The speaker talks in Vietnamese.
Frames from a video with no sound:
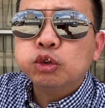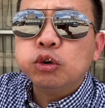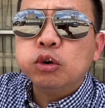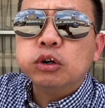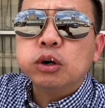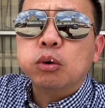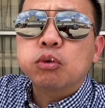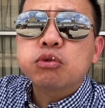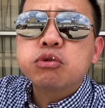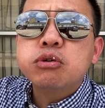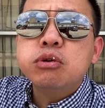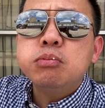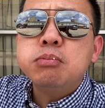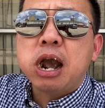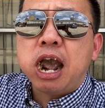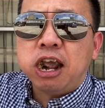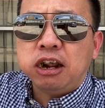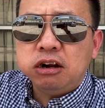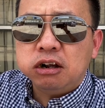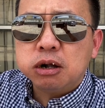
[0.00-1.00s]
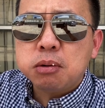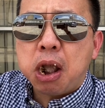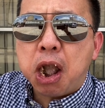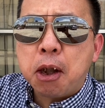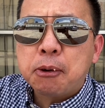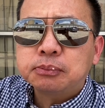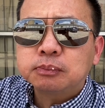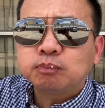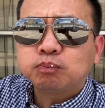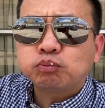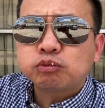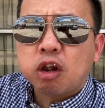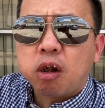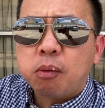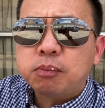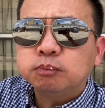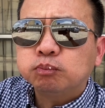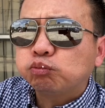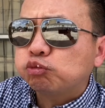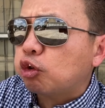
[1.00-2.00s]
có cục xíu mại đó các bạn
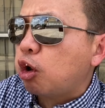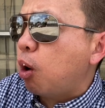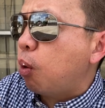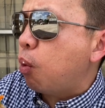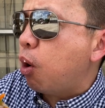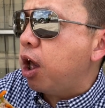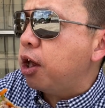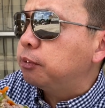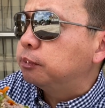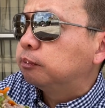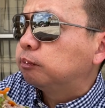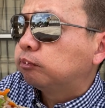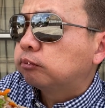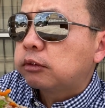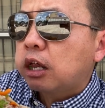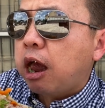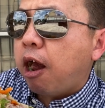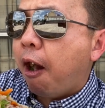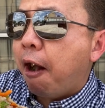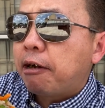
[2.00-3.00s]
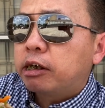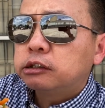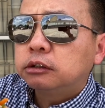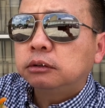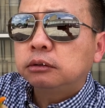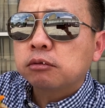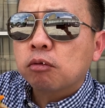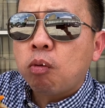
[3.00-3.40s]
ngon quá ừ.